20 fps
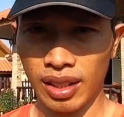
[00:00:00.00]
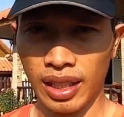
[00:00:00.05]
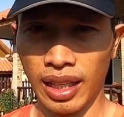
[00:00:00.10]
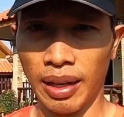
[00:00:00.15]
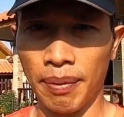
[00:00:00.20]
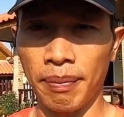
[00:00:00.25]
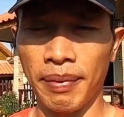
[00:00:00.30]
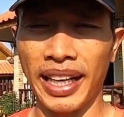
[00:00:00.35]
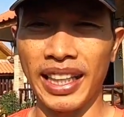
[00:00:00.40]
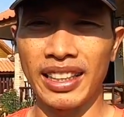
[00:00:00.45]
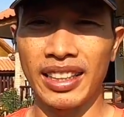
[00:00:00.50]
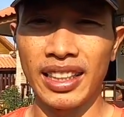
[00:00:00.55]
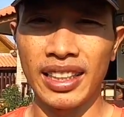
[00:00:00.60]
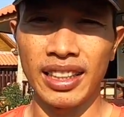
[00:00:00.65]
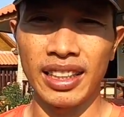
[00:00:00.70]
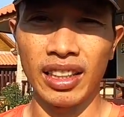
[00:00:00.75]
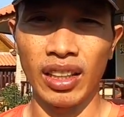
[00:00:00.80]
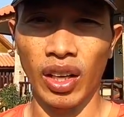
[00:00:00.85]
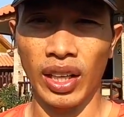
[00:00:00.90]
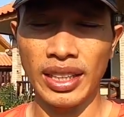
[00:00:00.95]
ปรับมาที่
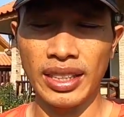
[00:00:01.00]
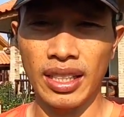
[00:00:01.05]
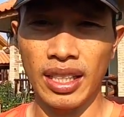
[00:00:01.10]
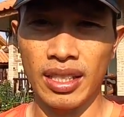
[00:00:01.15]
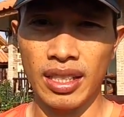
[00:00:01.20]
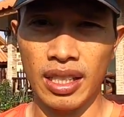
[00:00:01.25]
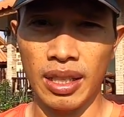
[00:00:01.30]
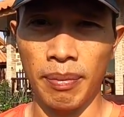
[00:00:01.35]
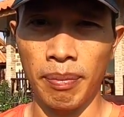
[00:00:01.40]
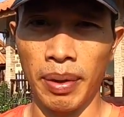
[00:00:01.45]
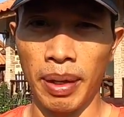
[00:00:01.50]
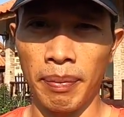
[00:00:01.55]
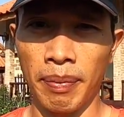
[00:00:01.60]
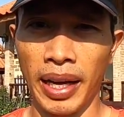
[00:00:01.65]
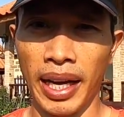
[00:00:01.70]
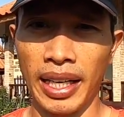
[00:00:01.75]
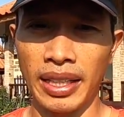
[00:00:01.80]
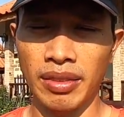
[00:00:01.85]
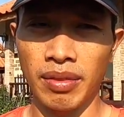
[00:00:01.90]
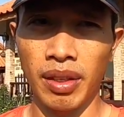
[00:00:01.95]
170ป
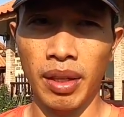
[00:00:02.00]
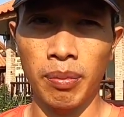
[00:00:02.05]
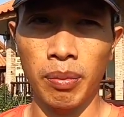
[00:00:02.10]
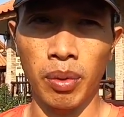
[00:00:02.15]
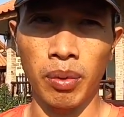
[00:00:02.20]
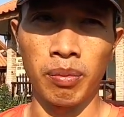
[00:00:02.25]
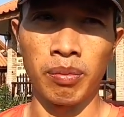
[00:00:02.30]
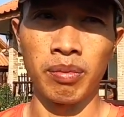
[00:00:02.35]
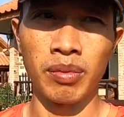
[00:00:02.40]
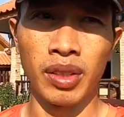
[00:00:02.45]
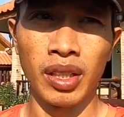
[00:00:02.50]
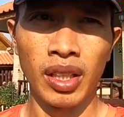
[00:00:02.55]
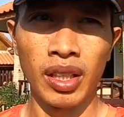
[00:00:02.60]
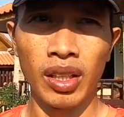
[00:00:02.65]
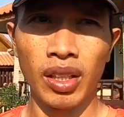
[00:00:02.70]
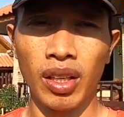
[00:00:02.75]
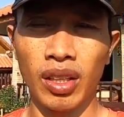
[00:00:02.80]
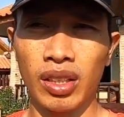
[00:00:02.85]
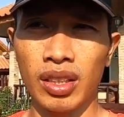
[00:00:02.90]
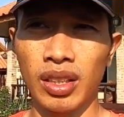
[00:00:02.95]
ลายๆสำหรับผม
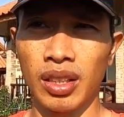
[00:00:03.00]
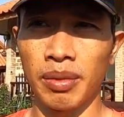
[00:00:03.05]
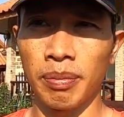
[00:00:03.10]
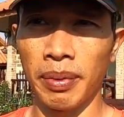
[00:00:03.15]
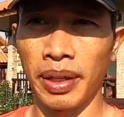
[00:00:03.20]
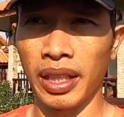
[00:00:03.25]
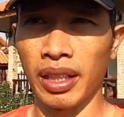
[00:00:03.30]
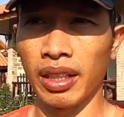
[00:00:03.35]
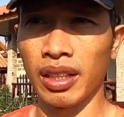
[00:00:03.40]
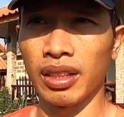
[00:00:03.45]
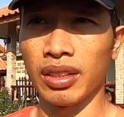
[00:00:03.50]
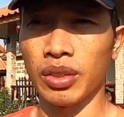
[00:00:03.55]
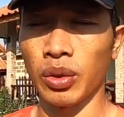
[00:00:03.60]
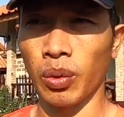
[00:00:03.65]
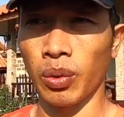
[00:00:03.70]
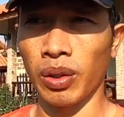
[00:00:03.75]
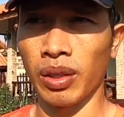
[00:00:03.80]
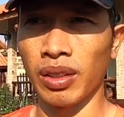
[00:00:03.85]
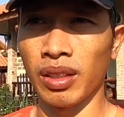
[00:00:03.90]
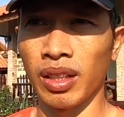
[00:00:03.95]
ก็คือเป็นโซ
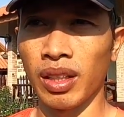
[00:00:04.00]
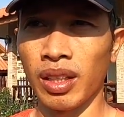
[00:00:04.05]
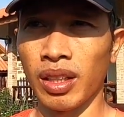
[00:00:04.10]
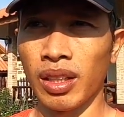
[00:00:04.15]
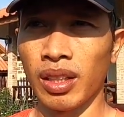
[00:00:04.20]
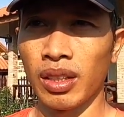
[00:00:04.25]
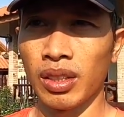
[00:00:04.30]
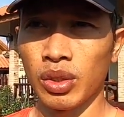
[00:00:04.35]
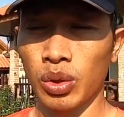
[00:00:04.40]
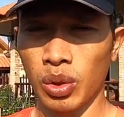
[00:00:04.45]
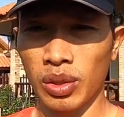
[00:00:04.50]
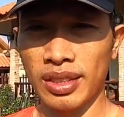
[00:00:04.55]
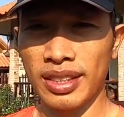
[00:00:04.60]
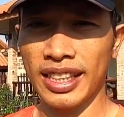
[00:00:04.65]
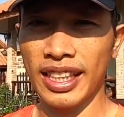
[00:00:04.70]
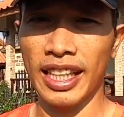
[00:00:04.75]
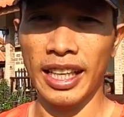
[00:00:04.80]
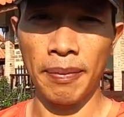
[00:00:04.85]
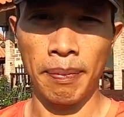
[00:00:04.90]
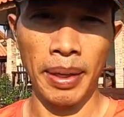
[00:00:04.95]
นโซน
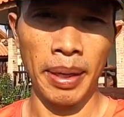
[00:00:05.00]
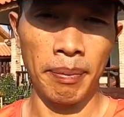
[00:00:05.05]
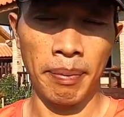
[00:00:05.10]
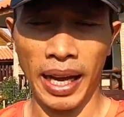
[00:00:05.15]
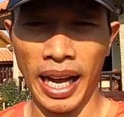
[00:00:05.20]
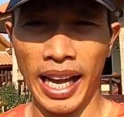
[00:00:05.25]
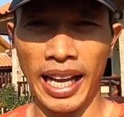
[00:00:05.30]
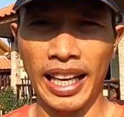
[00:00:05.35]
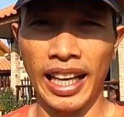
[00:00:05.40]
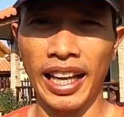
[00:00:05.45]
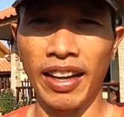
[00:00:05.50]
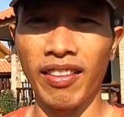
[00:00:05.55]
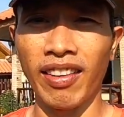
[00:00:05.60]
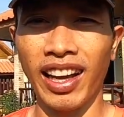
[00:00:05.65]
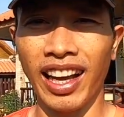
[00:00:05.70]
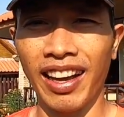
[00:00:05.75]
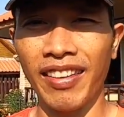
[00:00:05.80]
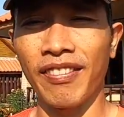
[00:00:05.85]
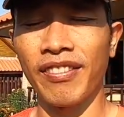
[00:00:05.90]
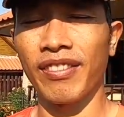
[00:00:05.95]
4ปลายๆแล้ว
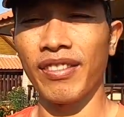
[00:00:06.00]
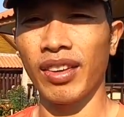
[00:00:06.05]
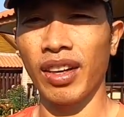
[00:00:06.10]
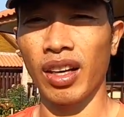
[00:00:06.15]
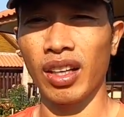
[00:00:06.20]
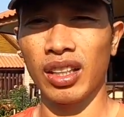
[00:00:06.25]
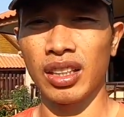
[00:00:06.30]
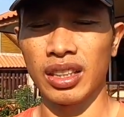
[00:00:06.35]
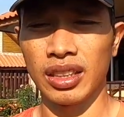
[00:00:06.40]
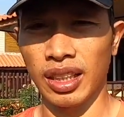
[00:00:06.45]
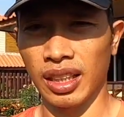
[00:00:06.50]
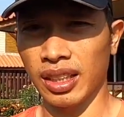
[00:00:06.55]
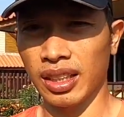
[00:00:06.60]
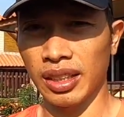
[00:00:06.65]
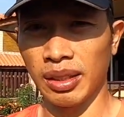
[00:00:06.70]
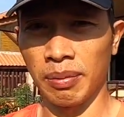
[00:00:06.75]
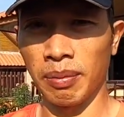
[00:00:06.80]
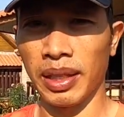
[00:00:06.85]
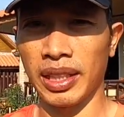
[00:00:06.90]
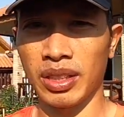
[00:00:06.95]
นะครับ ก็คือจะ
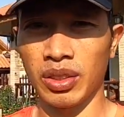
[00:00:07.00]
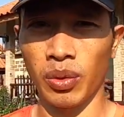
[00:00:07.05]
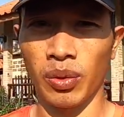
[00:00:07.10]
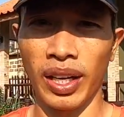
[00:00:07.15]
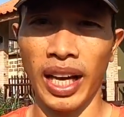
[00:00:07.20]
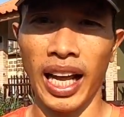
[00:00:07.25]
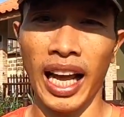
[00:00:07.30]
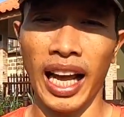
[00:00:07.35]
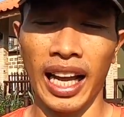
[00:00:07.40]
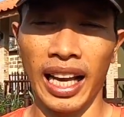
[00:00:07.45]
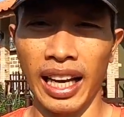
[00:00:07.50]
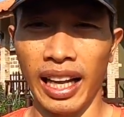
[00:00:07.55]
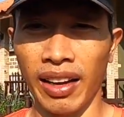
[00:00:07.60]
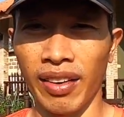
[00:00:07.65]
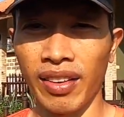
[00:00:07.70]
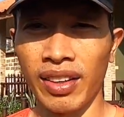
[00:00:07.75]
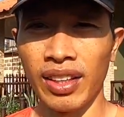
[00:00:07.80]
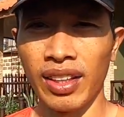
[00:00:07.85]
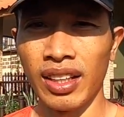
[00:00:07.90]
ขึ้นไปโซน 5 แล้ว